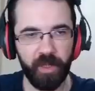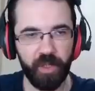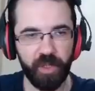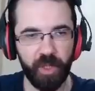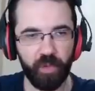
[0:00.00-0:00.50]

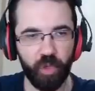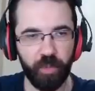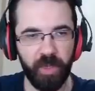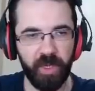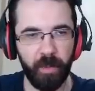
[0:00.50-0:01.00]
Işıkları
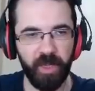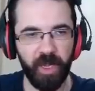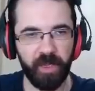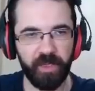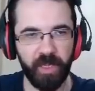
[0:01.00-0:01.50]
çözme yeri de hemen
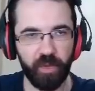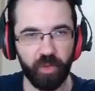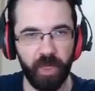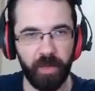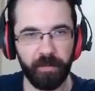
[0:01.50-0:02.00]
yakın zaten
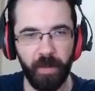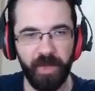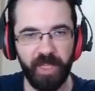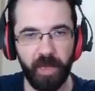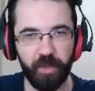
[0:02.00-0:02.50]
şurada.
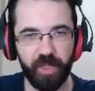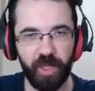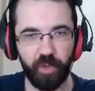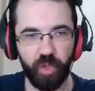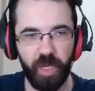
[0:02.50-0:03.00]
Hemen gidelim
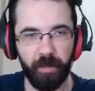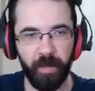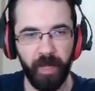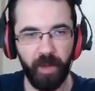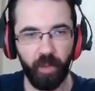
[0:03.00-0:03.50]
ışıkları çözelim.
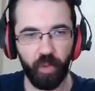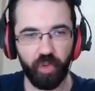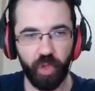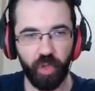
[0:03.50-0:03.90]
Ondan sonra